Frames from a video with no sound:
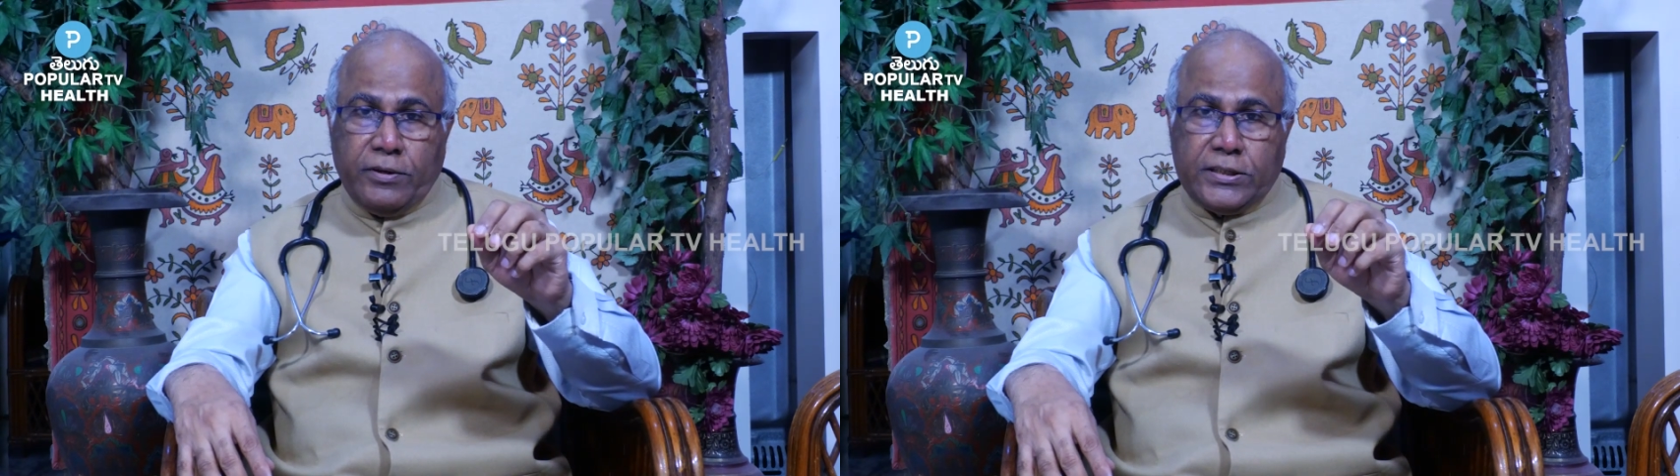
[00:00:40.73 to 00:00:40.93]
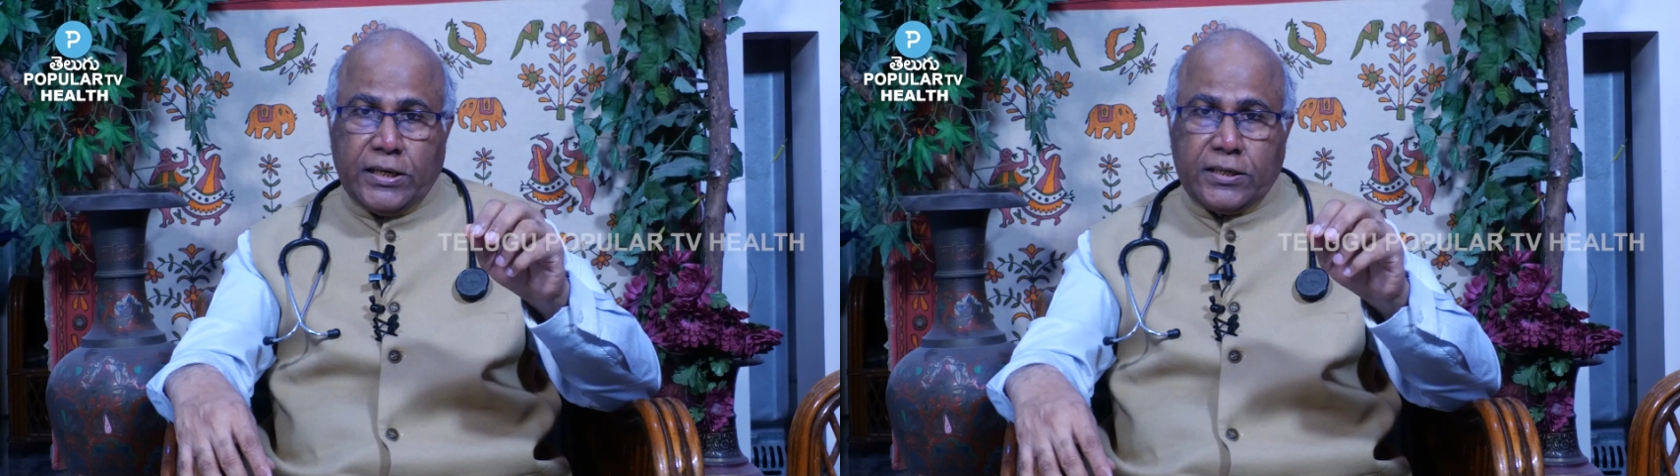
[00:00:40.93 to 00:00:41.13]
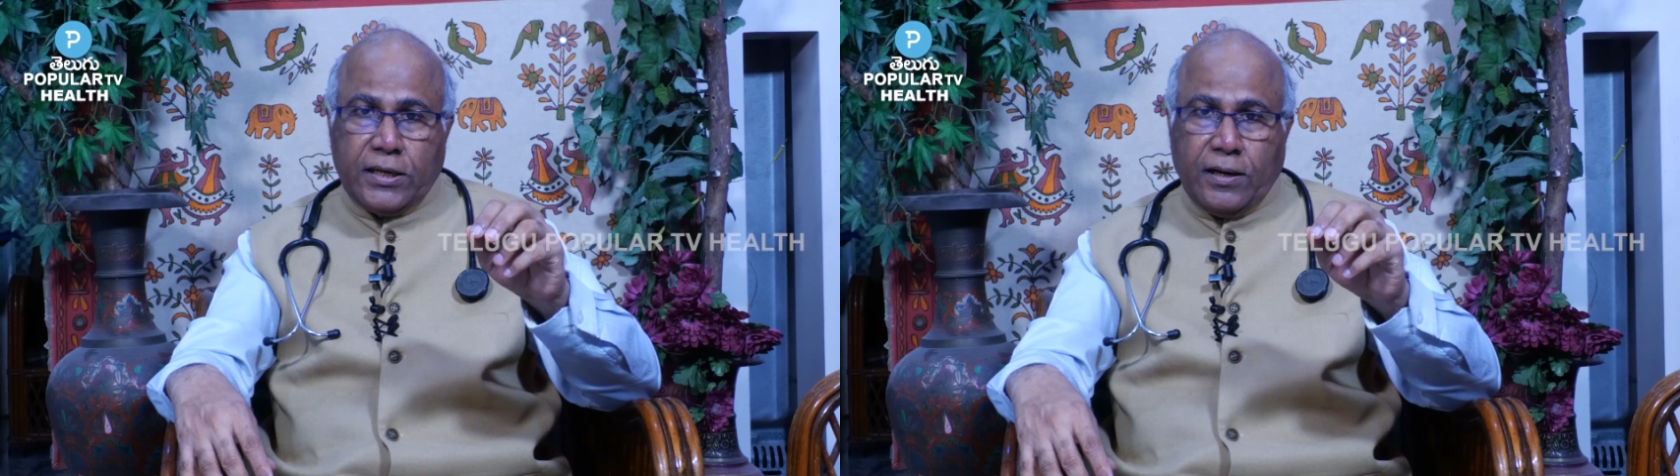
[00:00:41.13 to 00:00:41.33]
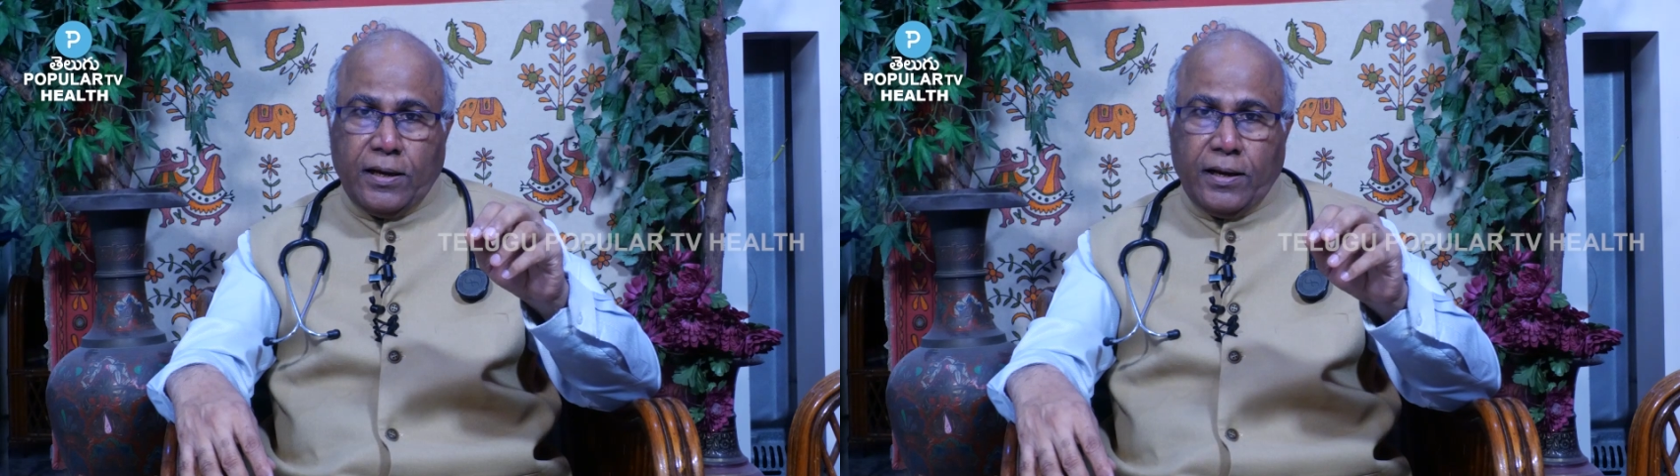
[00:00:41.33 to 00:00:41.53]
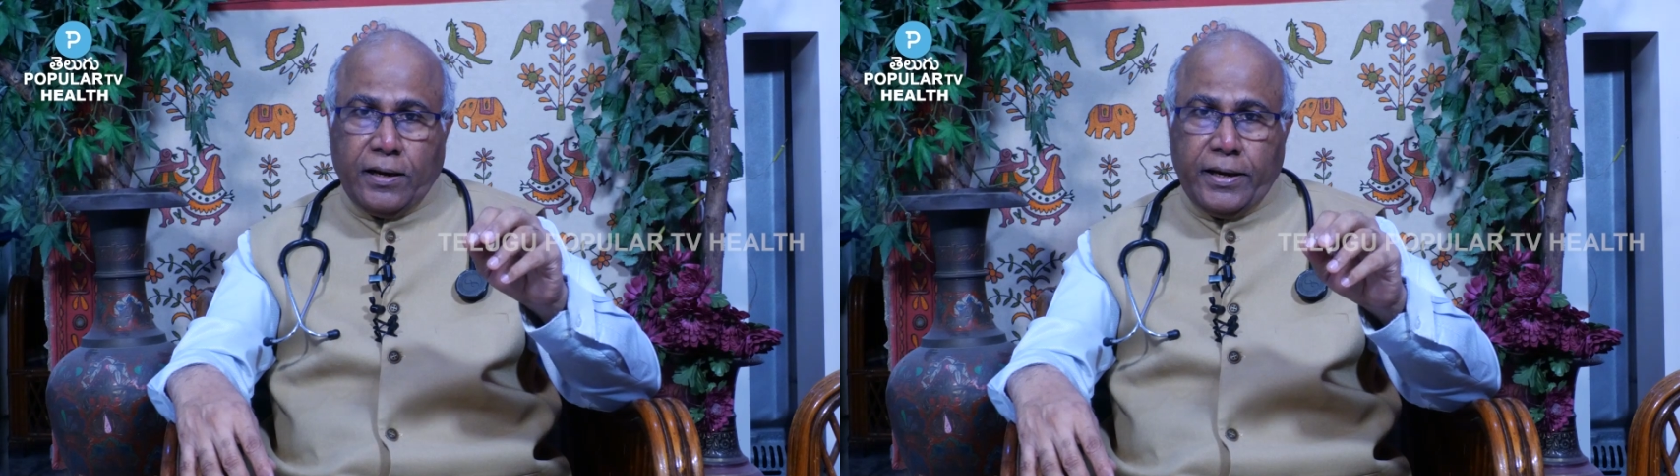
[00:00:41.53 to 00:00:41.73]

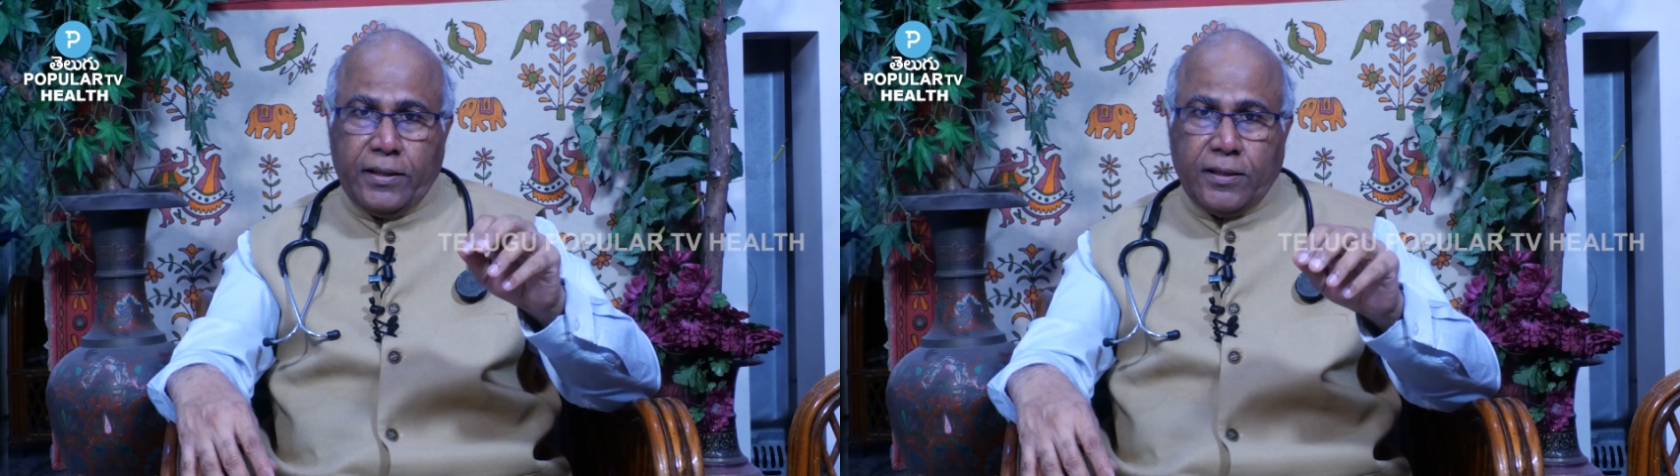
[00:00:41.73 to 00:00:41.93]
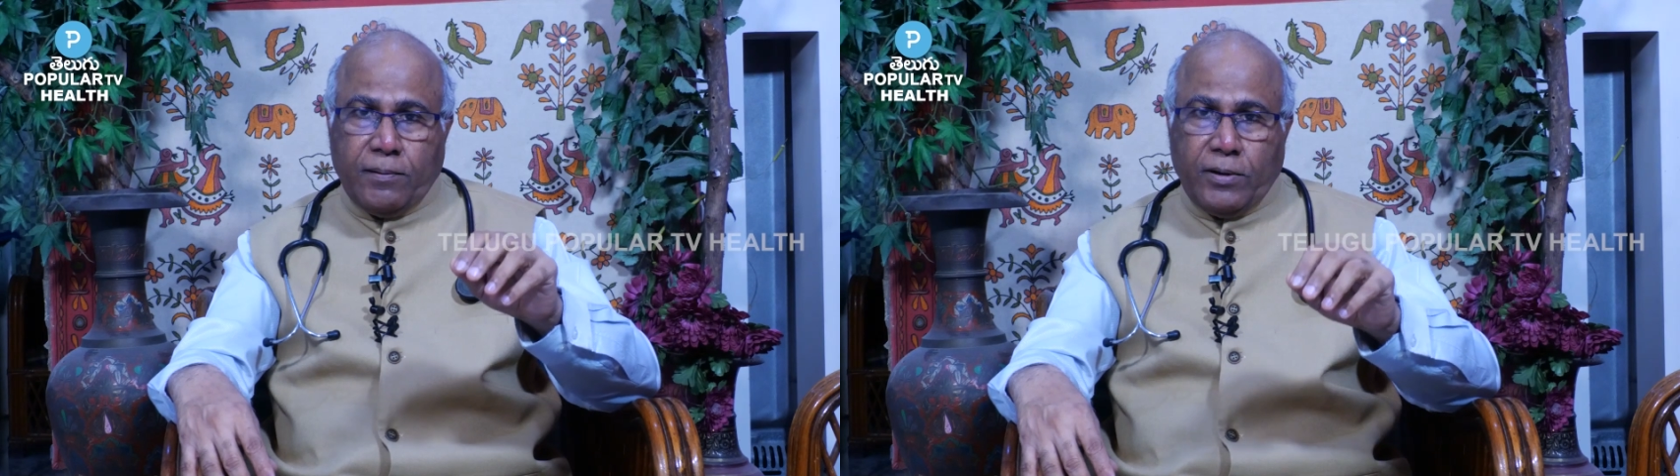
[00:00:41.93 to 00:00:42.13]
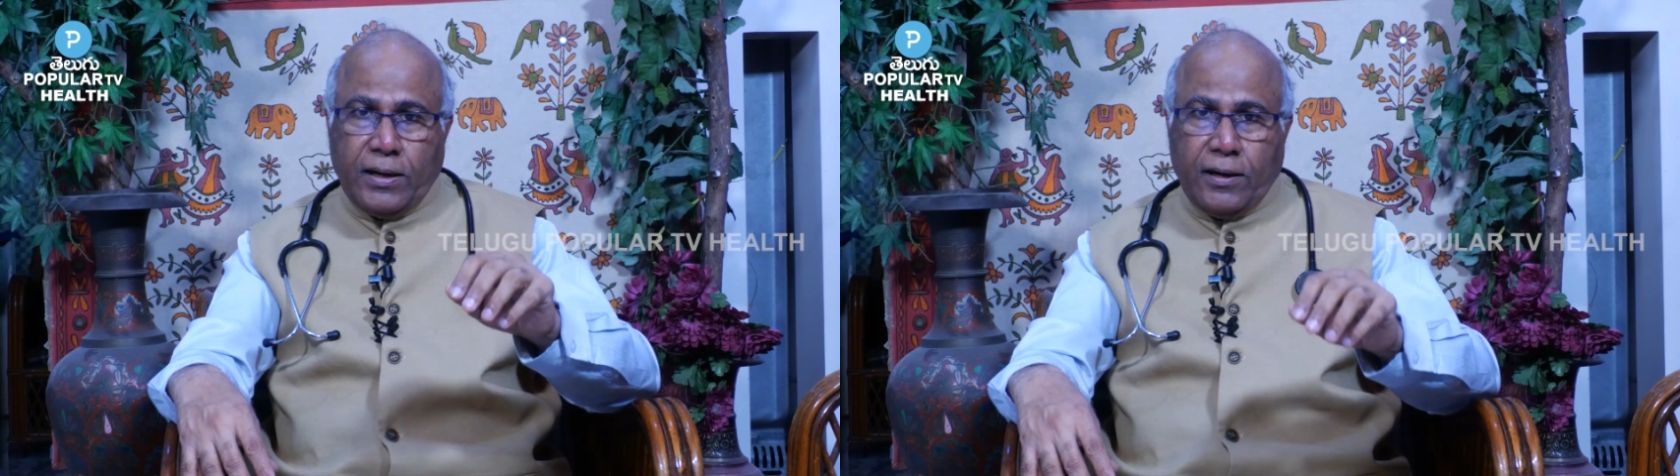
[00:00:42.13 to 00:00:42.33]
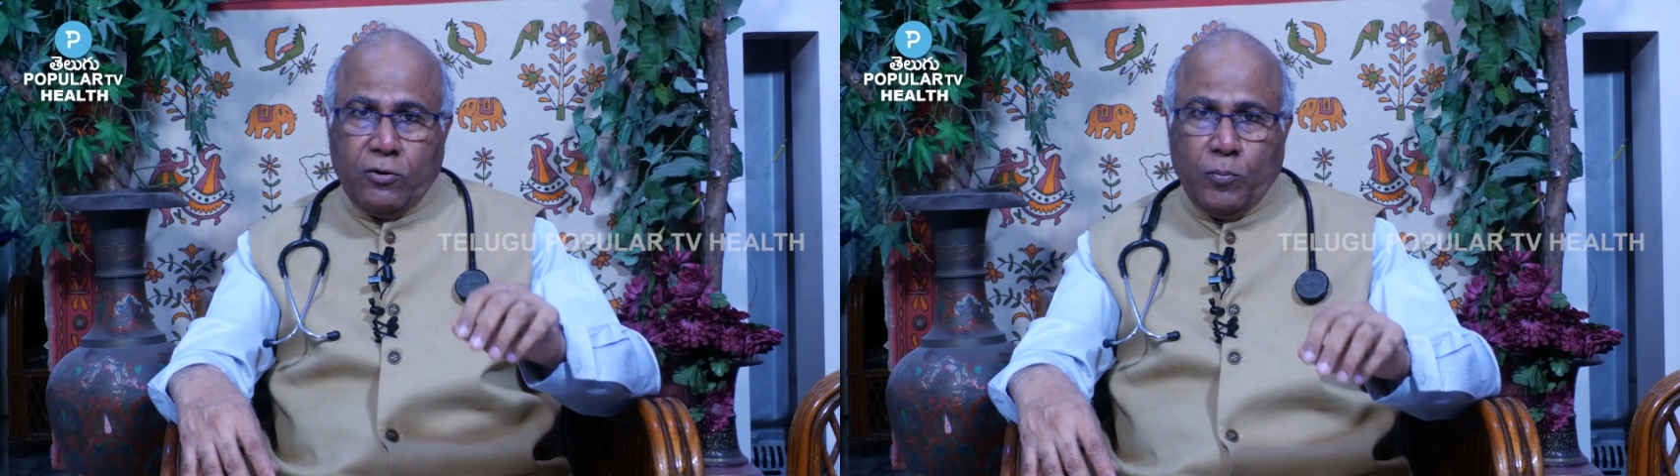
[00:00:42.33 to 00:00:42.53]
విచక్షణారహితంగా